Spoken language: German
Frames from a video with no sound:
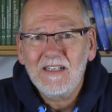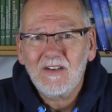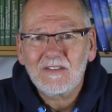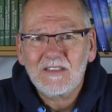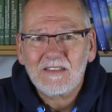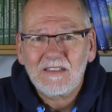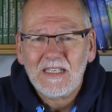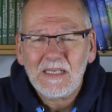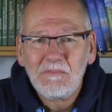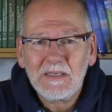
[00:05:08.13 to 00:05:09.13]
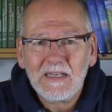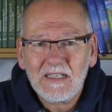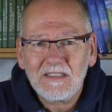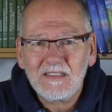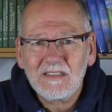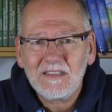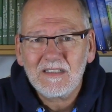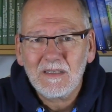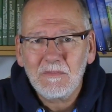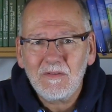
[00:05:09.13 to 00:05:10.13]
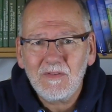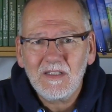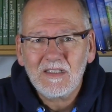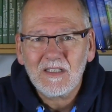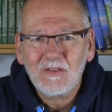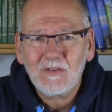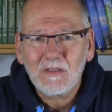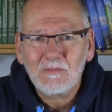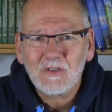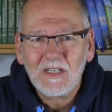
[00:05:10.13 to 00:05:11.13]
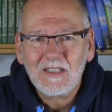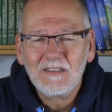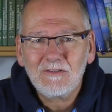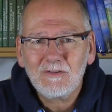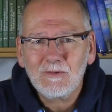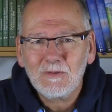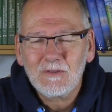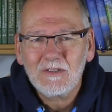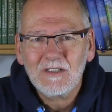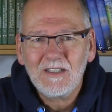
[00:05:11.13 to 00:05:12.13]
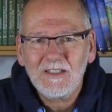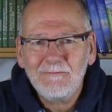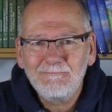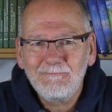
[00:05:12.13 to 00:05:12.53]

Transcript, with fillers: der uns das Leben rettet, damit wir nicht an unserem Scheitern zugrunde gehen.